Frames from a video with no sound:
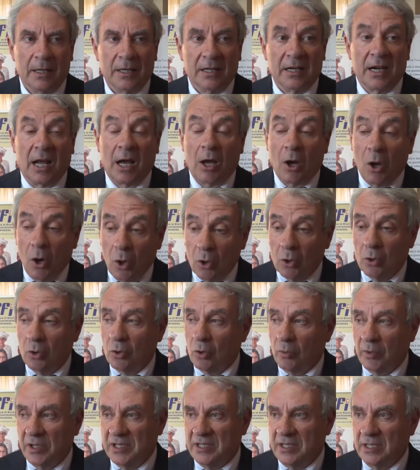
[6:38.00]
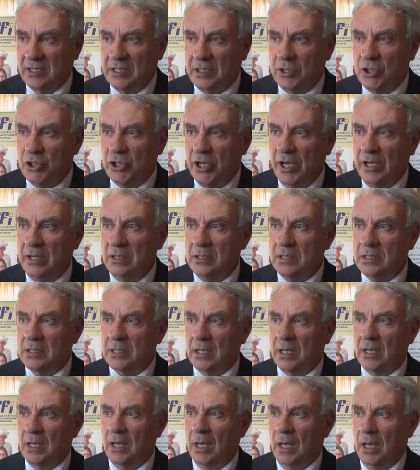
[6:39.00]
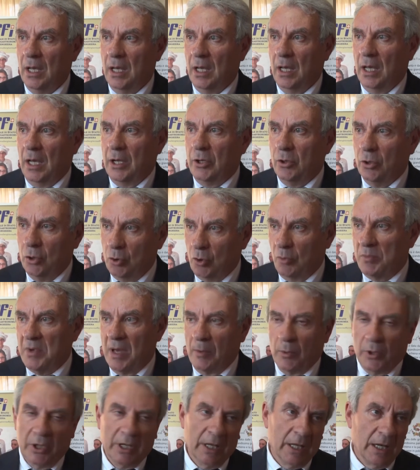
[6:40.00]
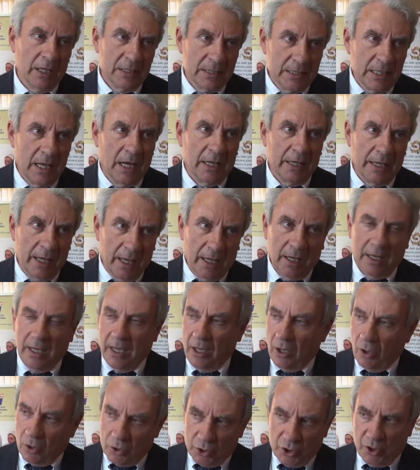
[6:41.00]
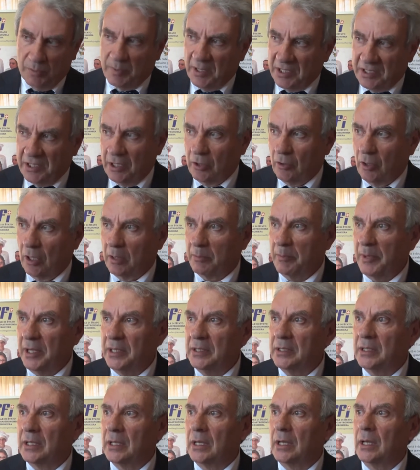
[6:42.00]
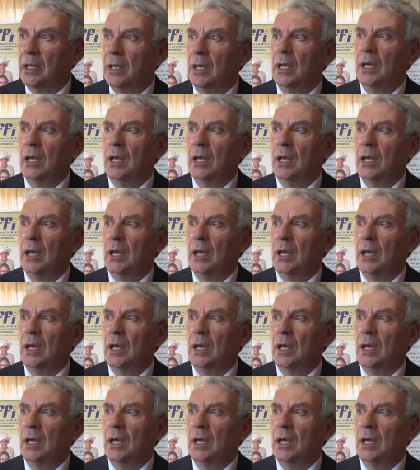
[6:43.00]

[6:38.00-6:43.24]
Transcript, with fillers: raccolgono queste esigenze e noi dobbiamo ringraziare anche oggi particolarmente